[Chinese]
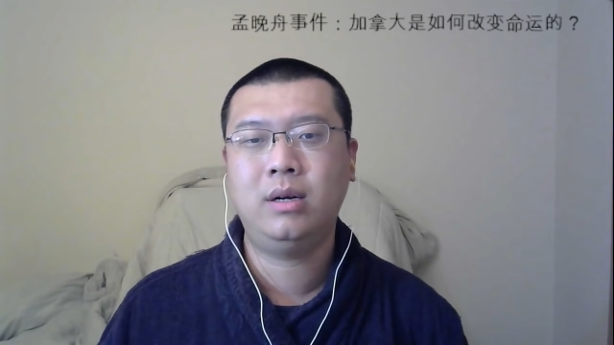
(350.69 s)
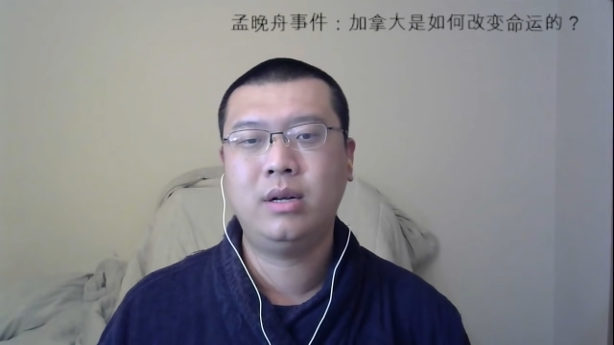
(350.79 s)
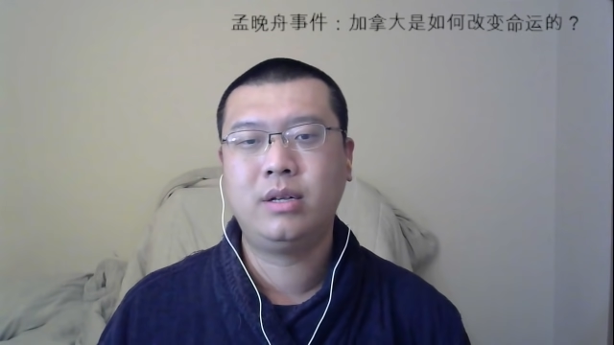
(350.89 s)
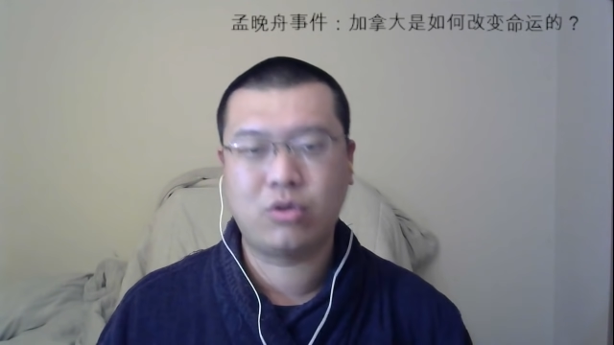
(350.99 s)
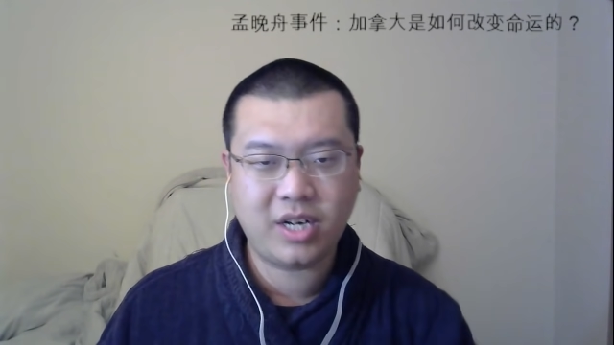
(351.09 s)

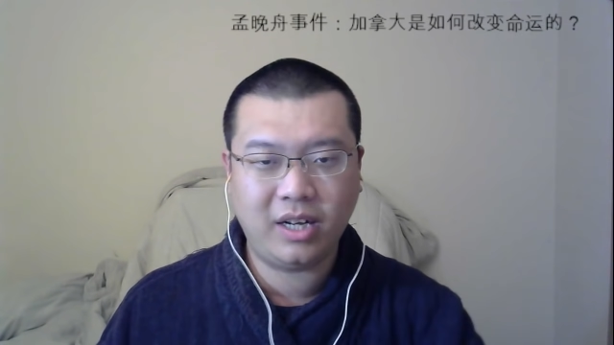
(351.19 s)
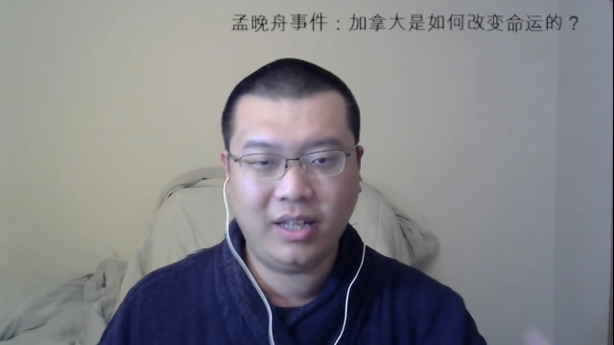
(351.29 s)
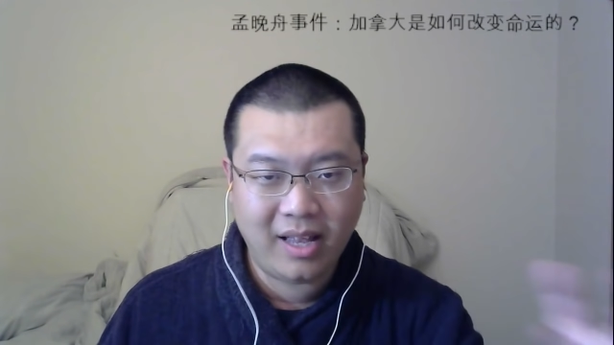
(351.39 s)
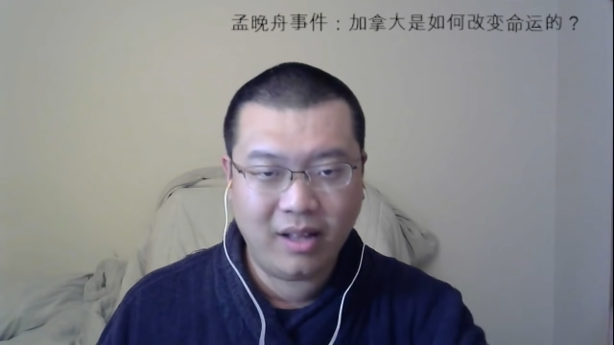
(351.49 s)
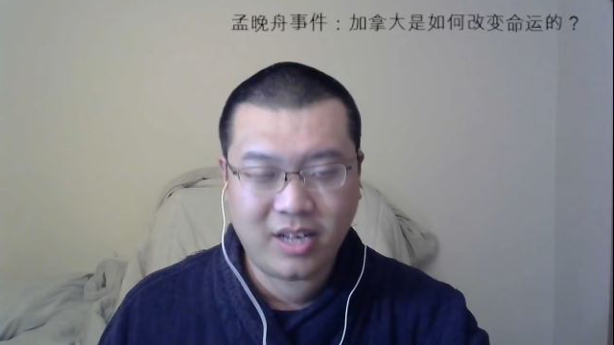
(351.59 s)
就是这个
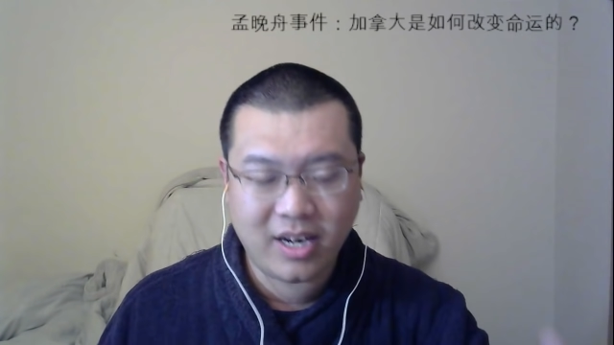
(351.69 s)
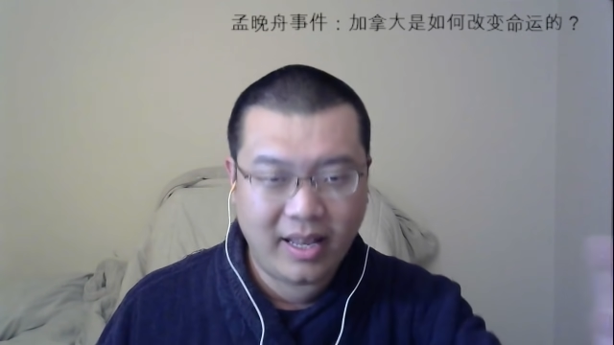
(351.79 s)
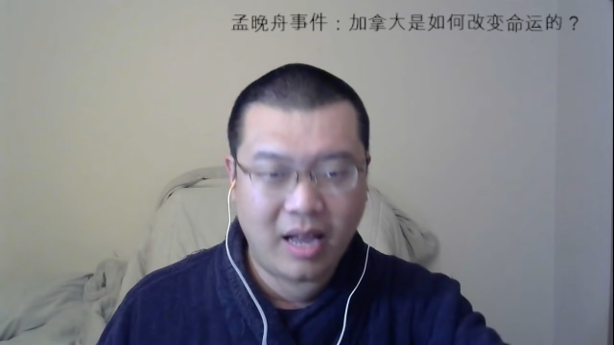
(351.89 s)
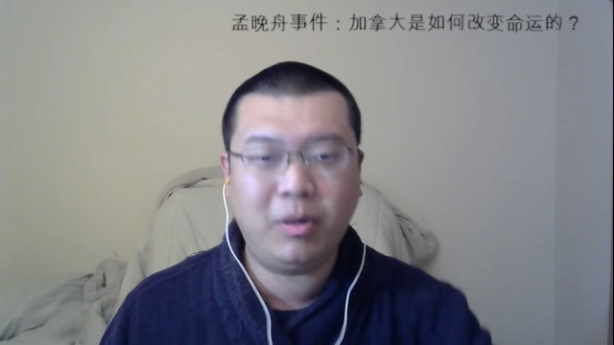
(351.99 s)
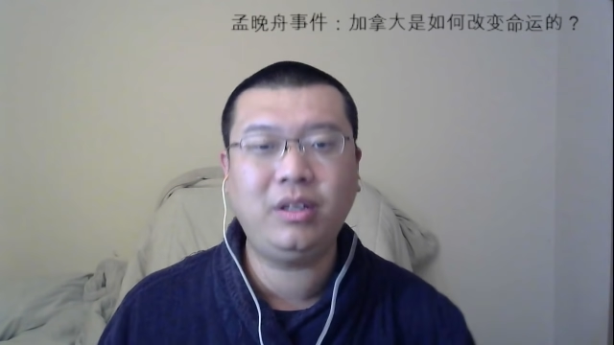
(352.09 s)
联这个
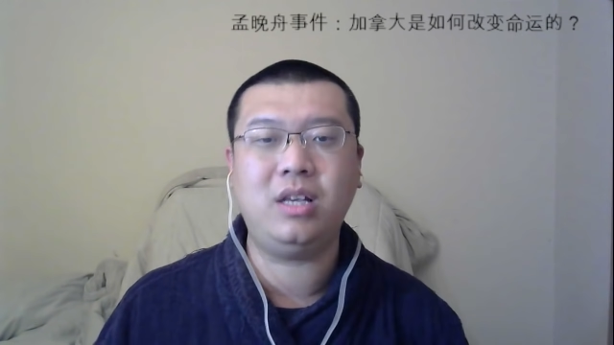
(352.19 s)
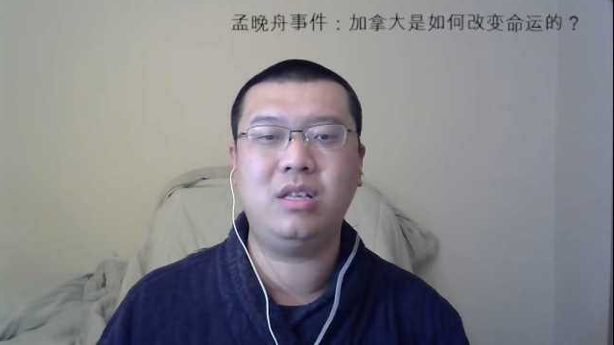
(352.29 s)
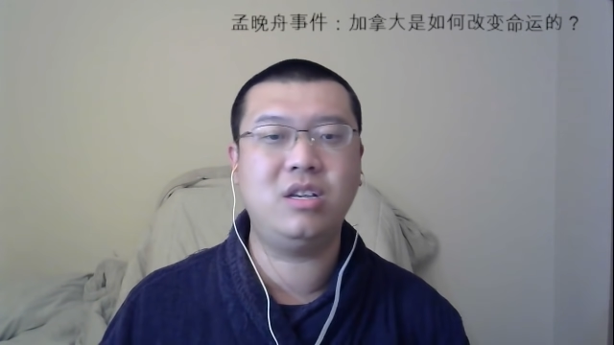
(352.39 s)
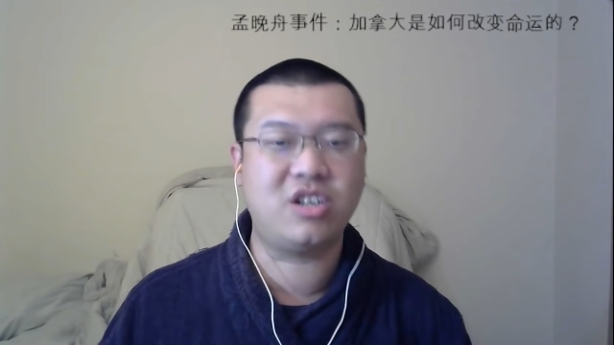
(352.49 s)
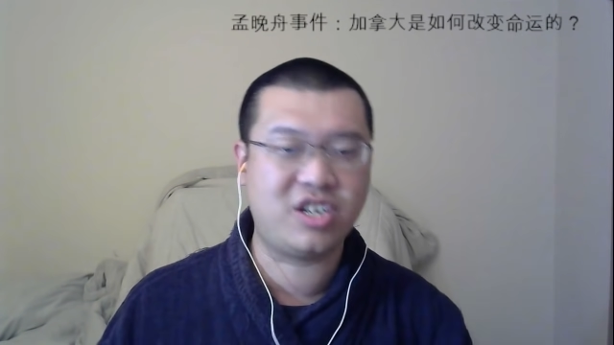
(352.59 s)
联盟体
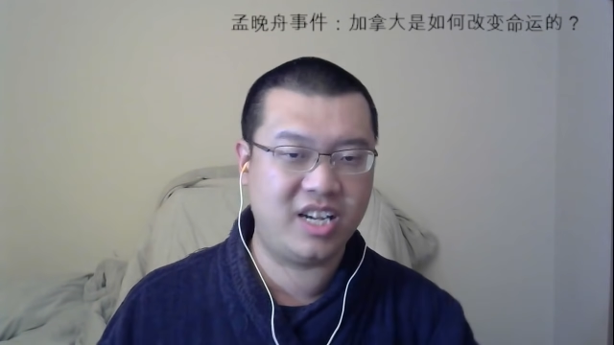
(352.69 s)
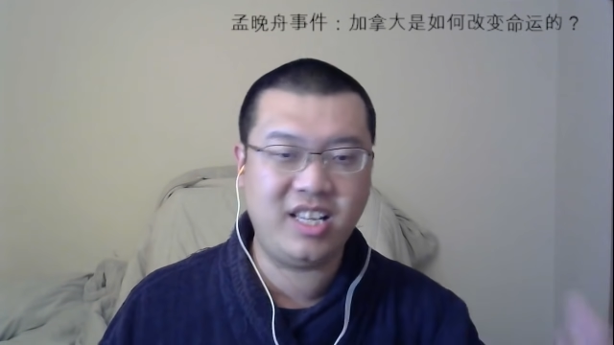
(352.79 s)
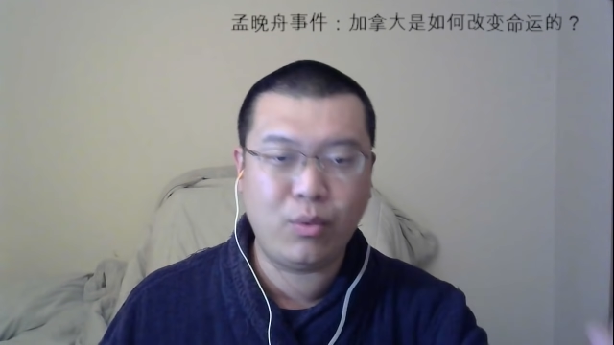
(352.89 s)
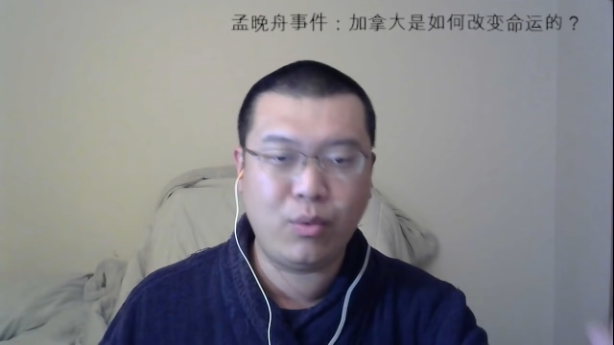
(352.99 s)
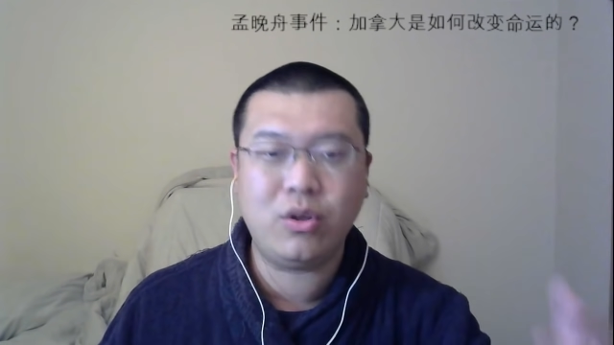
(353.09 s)
系是谁
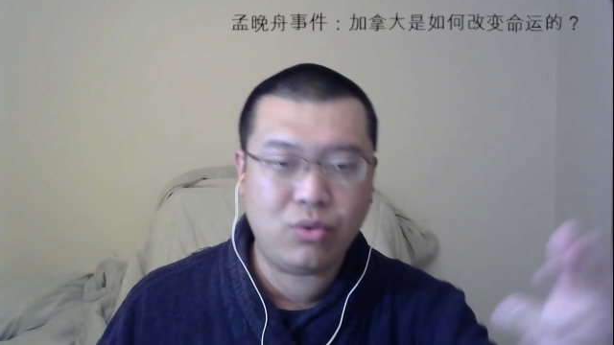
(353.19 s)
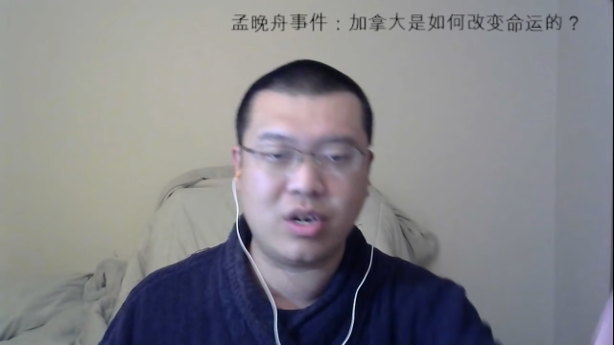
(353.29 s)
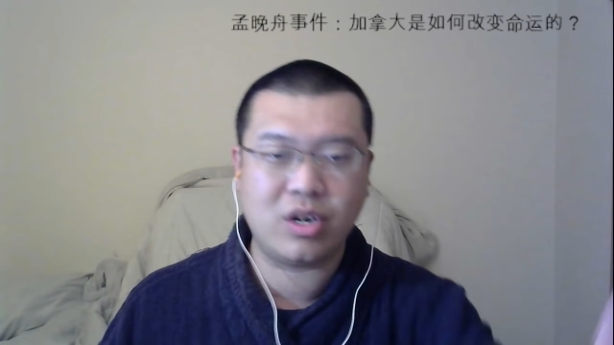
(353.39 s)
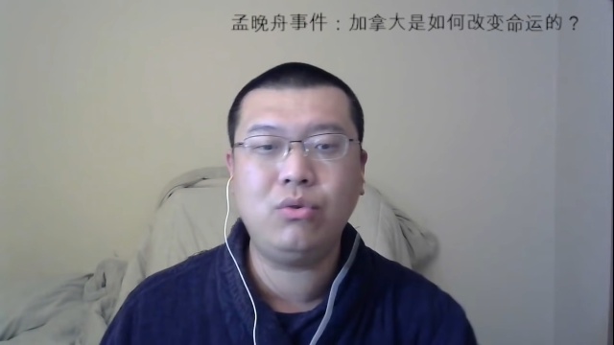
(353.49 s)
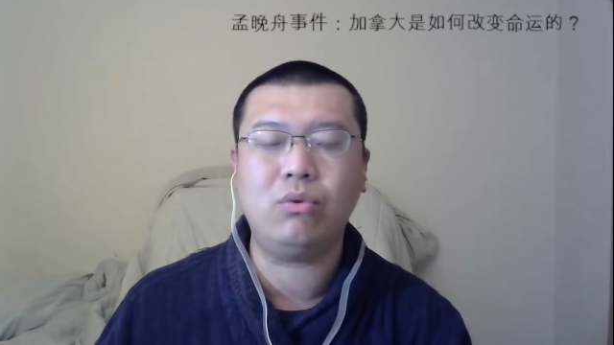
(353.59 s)
想愿意去
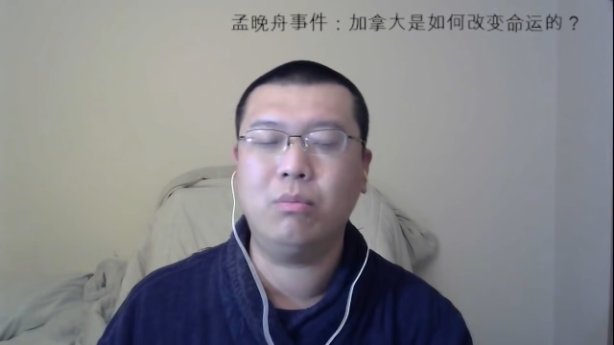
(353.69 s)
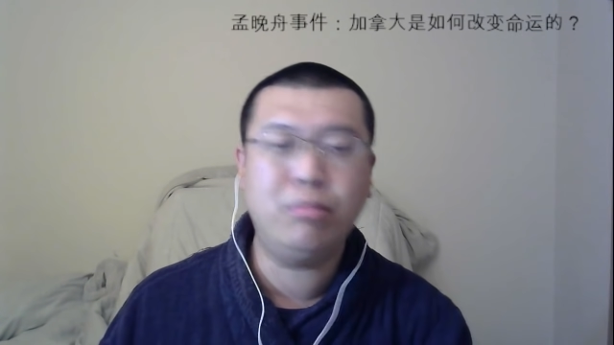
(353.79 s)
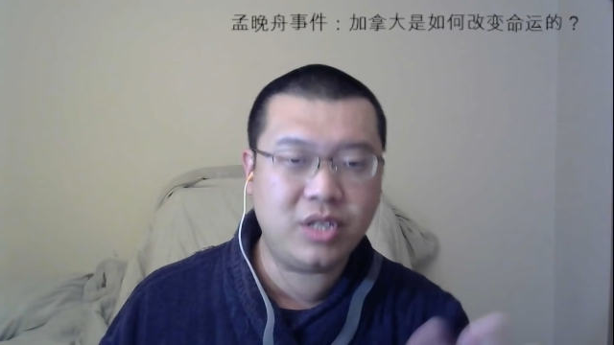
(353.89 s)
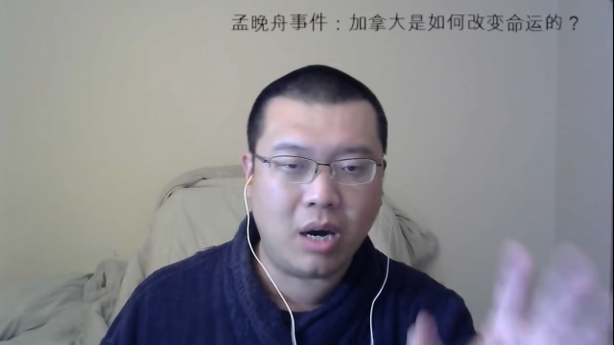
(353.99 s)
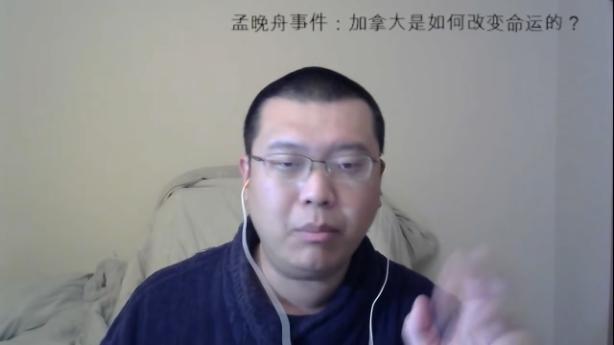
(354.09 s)
谁去，不
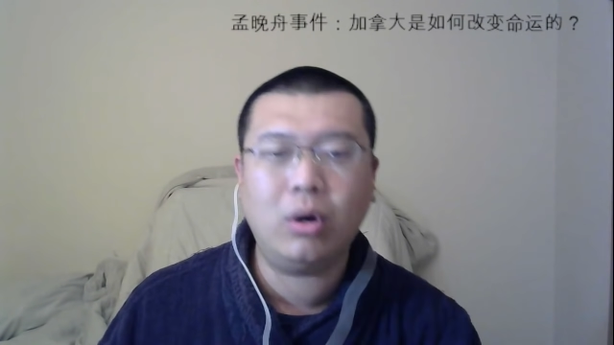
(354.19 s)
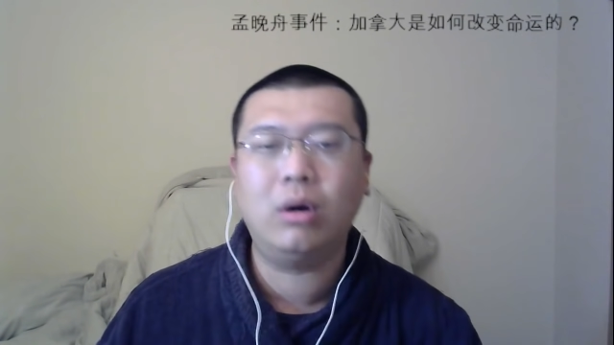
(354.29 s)
强迫，